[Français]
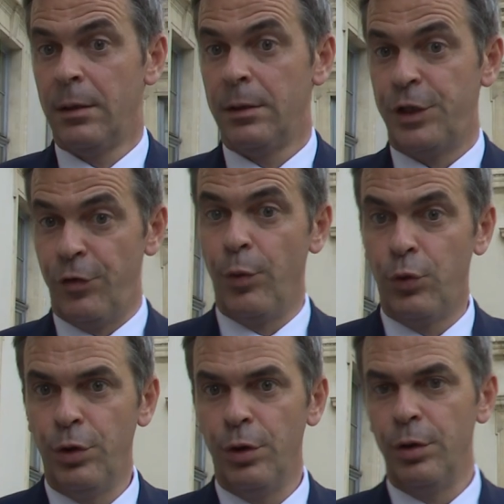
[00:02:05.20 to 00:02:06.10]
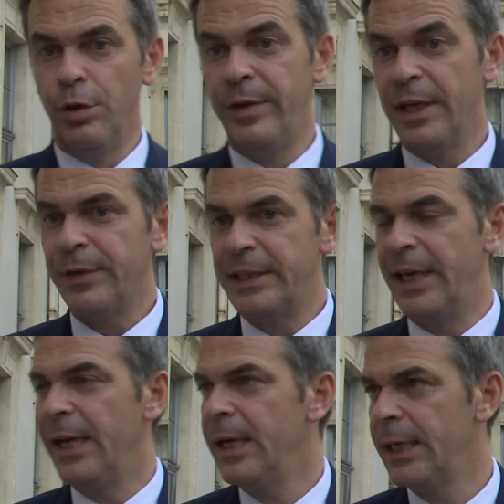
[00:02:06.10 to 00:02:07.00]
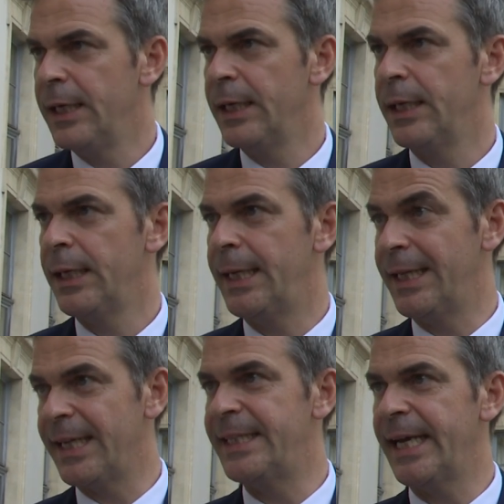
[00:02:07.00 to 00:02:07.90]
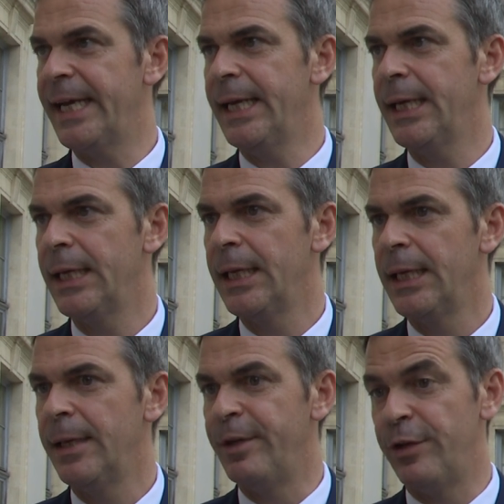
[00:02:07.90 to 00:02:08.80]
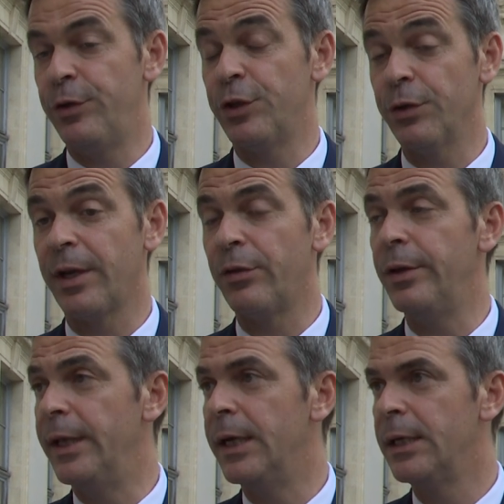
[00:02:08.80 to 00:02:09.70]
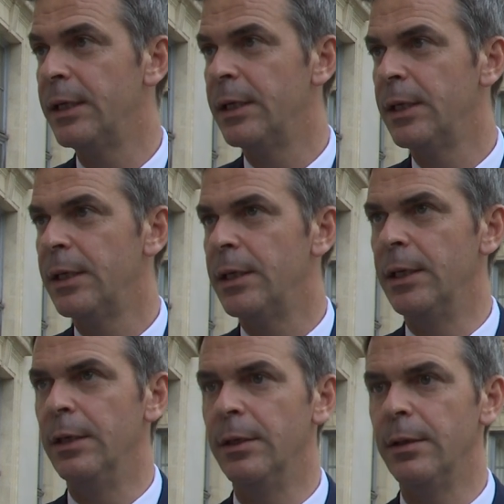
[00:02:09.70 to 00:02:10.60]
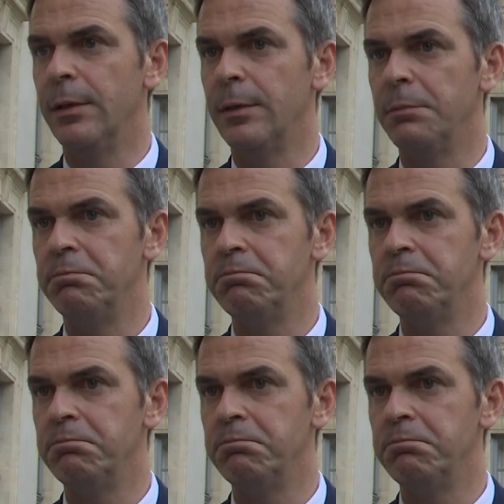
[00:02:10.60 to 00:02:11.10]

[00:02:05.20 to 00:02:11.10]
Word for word: J'ai vu beaucoup de visages fatigués, les traits tirés j'ai vu des gens très solides, euh,